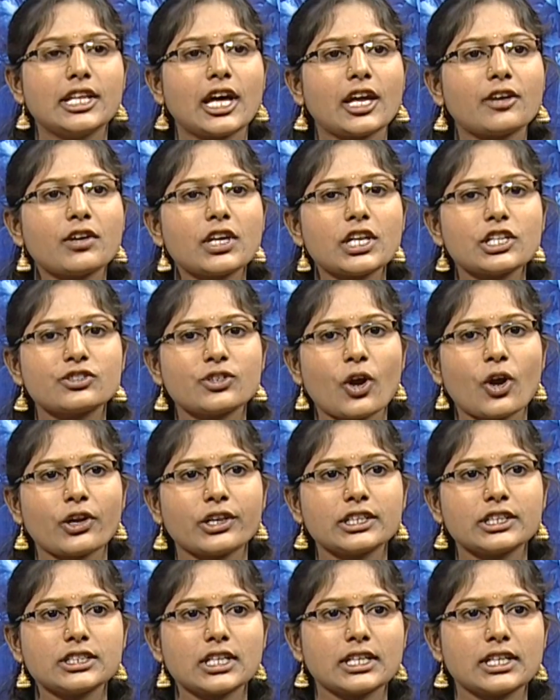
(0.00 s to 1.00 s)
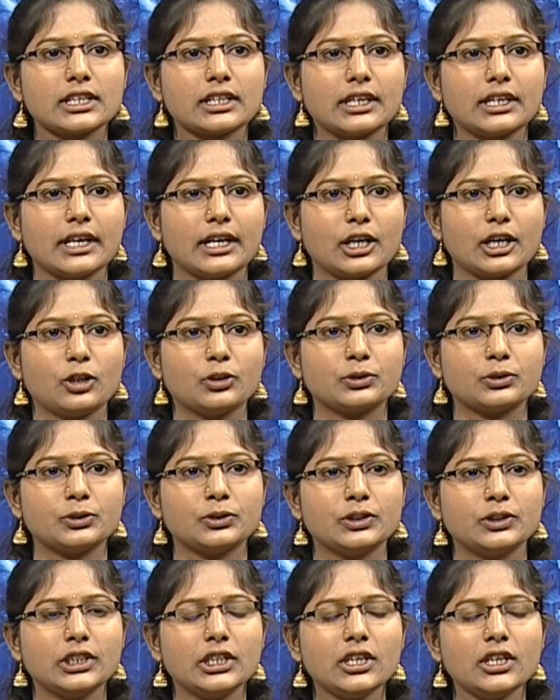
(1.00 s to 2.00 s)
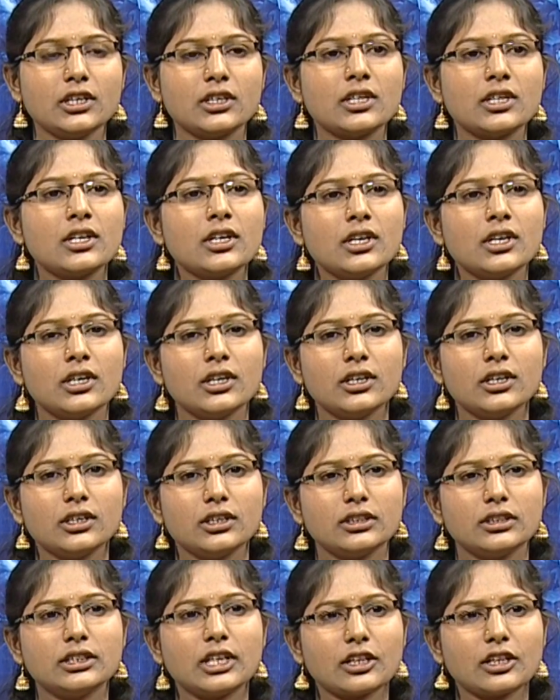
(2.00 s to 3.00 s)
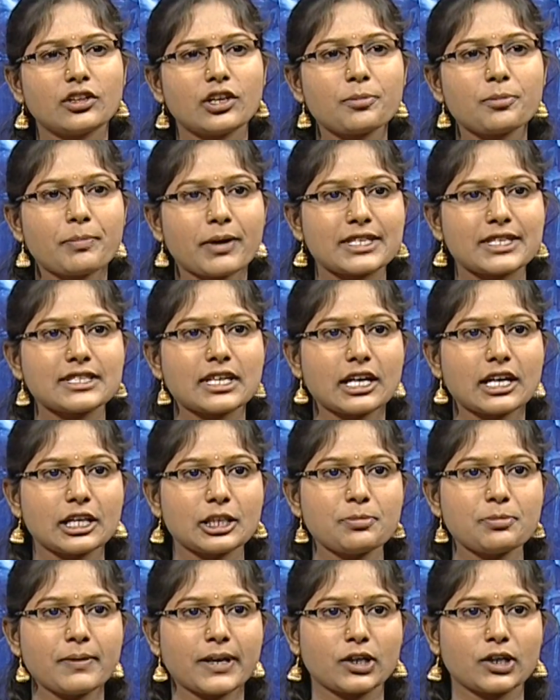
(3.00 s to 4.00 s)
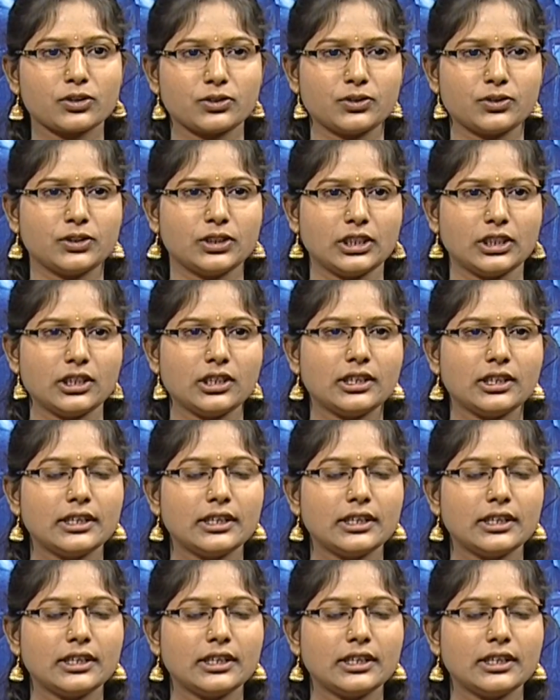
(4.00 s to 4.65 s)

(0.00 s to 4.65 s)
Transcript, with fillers: దానివల్ల షార్టేజ్ అనేది క్రియేట్ అవుతుంది దాని ద్వారా ప్రెజర్ అనేది పెరుగుతుంది